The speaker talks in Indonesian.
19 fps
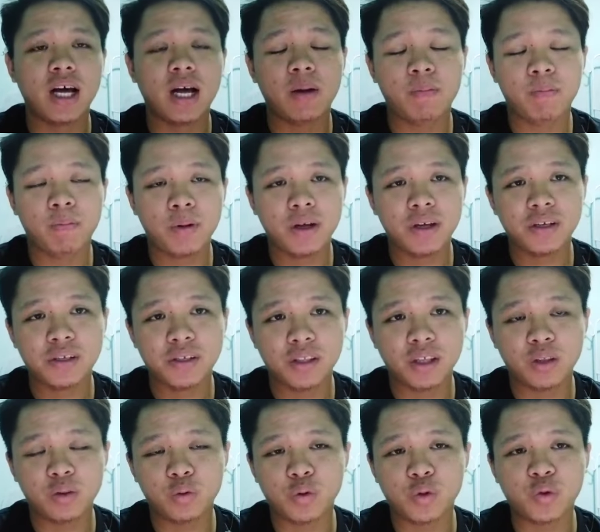Apa
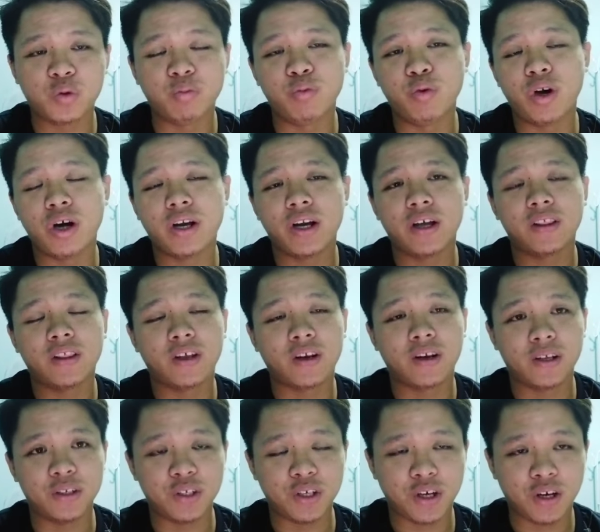status hubungan
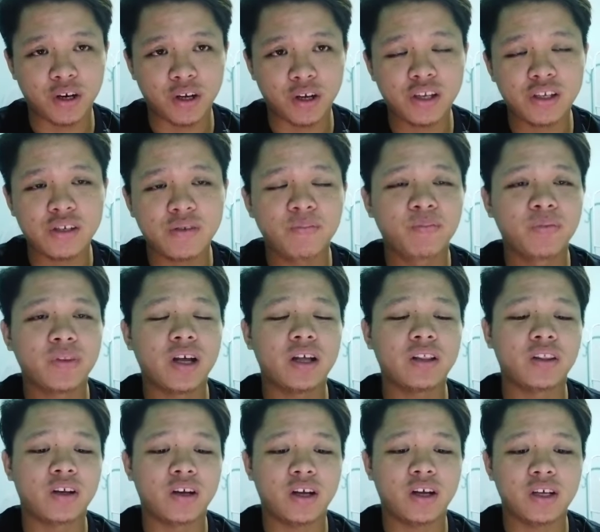antara JRS
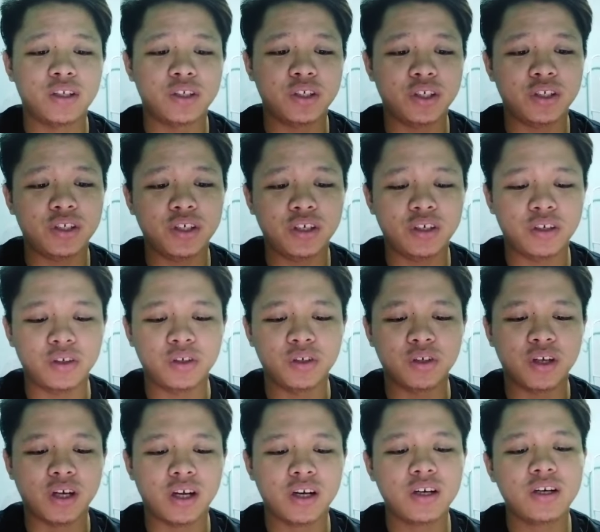antara Hajiji
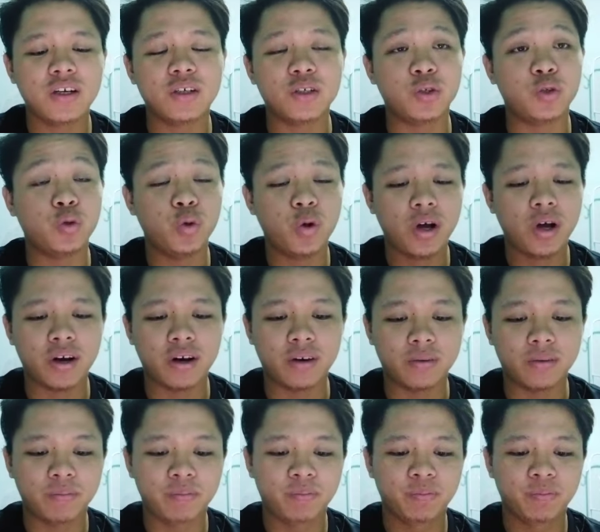dengan Johar.